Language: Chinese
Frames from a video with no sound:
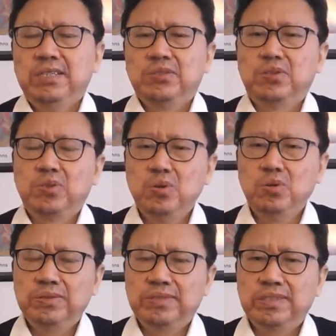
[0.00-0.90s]
说中
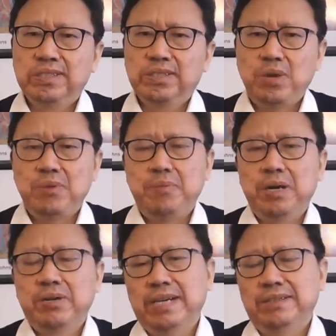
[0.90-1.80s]
共是惯于
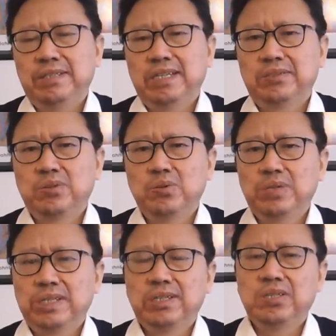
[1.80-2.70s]
表演啊，中共
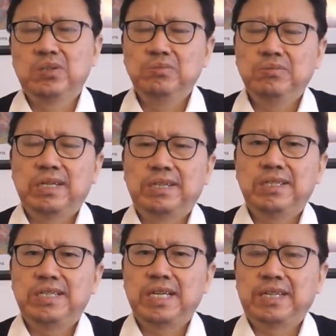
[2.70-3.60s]
的特工啊，
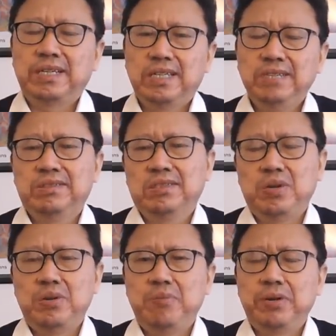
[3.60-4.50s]
地下党更是
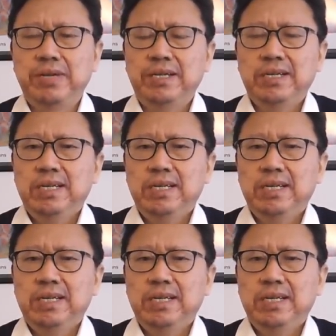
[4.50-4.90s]
惯于表演，